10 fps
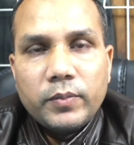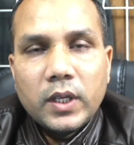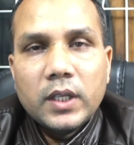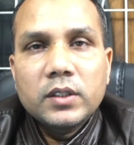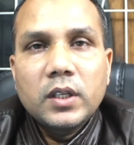
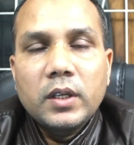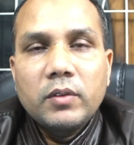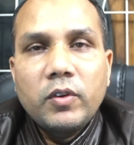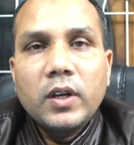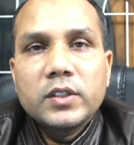তারা আজকে
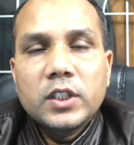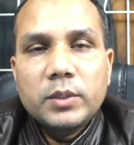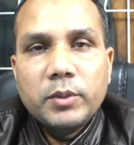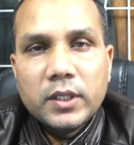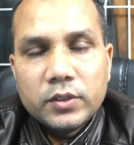ফ্রিল্যান্সার
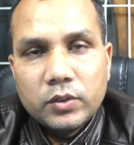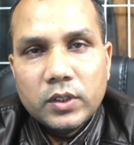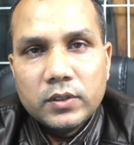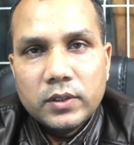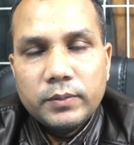হিসেবে কাজ
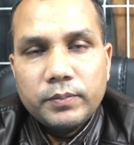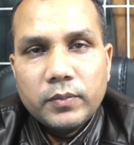করতেছে